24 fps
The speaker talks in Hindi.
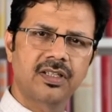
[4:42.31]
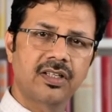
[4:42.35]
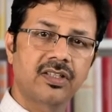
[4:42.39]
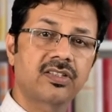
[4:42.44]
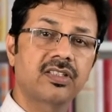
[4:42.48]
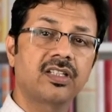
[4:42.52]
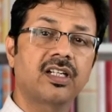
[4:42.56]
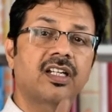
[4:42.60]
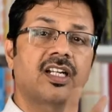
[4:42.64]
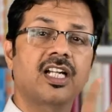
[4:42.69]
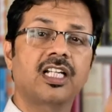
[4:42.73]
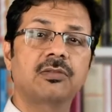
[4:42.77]

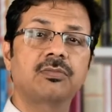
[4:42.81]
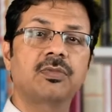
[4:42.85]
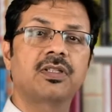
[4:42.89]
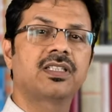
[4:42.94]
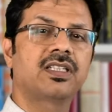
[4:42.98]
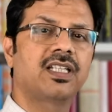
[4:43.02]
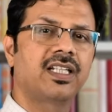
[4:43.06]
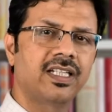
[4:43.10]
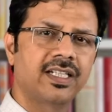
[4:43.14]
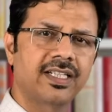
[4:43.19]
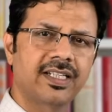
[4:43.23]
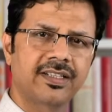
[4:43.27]
सकारात्मक
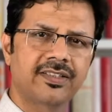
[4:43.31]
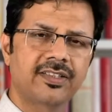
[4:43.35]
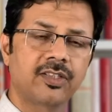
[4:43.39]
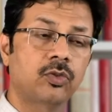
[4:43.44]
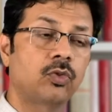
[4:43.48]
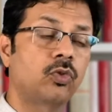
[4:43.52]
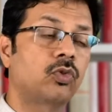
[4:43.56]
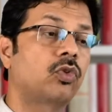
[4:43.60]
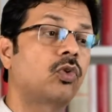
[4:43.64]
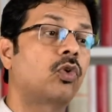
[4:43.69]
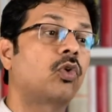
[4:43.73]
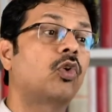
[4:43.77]
तरीके से
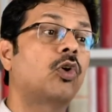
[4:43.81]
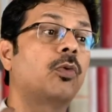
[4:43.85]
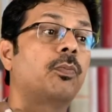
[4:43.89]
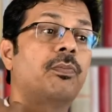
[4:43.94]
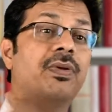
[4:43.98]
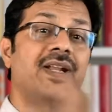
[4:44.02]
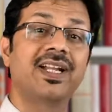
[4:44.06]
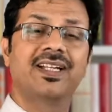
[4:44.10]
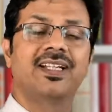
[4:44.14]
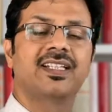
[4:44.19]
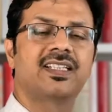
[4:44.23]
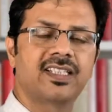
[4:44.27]
दूसरों को
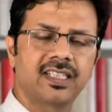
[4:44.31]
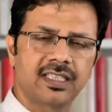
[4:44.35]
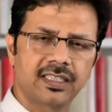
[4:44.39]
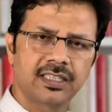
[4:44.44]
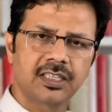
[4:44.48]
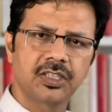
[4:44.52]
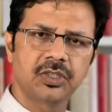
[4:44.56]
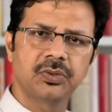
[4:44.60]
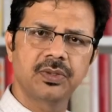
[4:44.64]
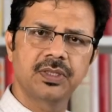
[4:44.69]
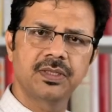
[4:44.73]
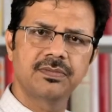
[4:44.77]
प्रेरित करते
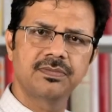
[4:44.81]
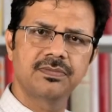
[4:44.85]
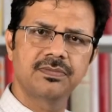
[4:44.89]
हुए